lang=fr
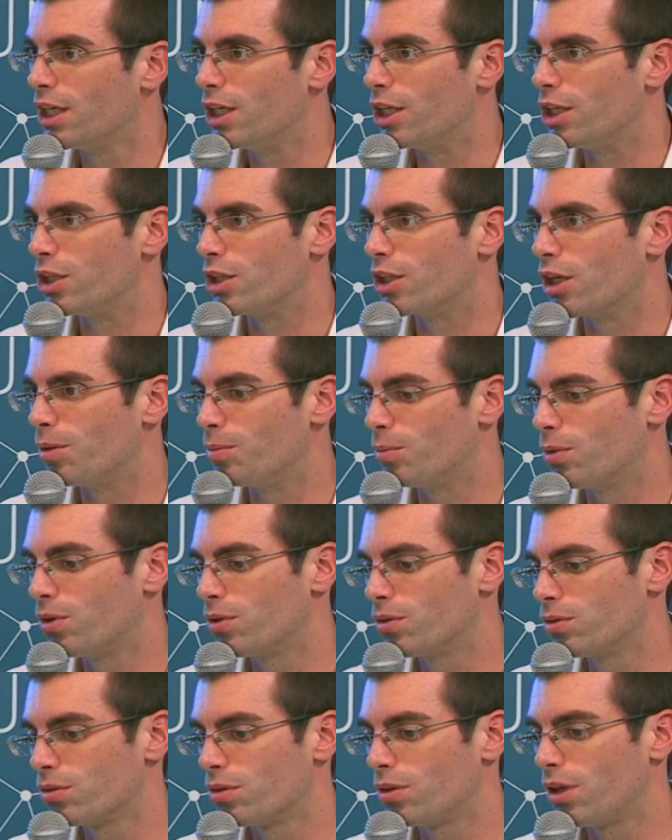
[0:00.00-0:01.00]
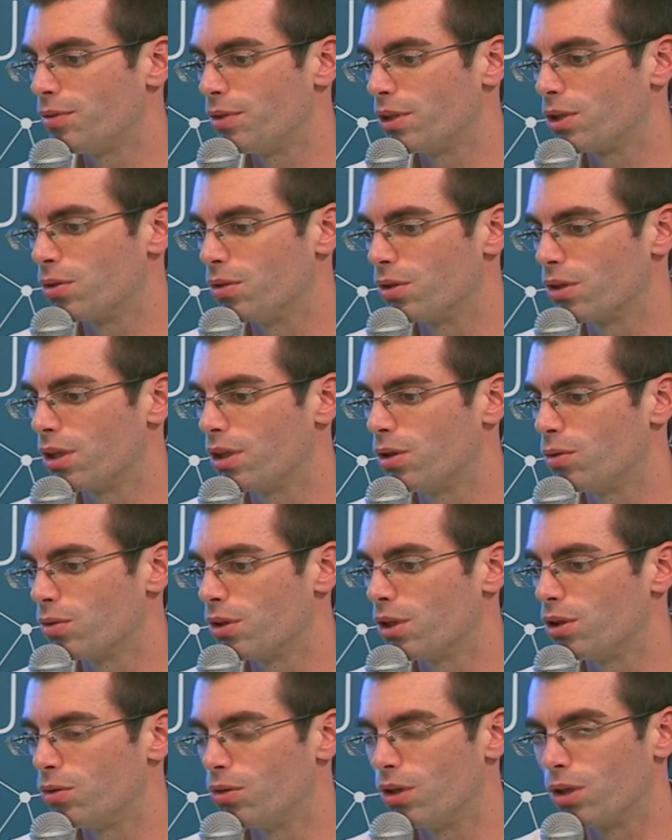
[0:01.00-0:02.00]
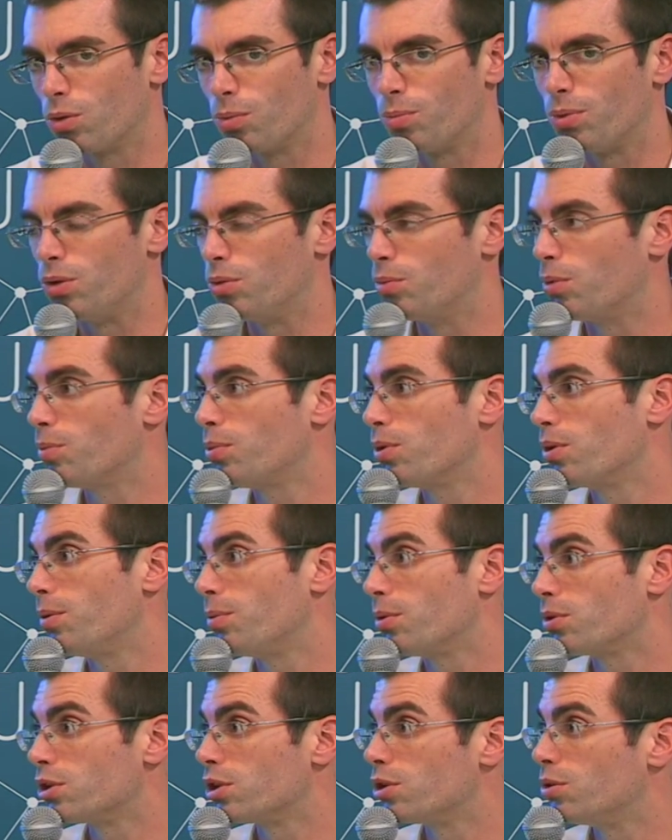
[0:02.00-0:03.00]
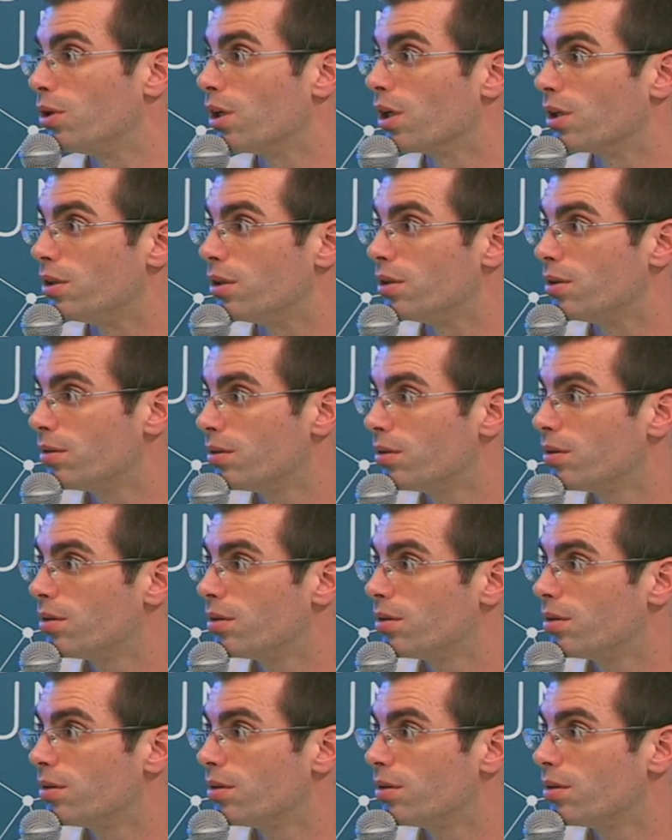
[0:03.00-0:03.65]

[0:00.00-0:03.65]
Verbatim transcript: et également avec lequel on a de l'accompagnement pour des projets de RD.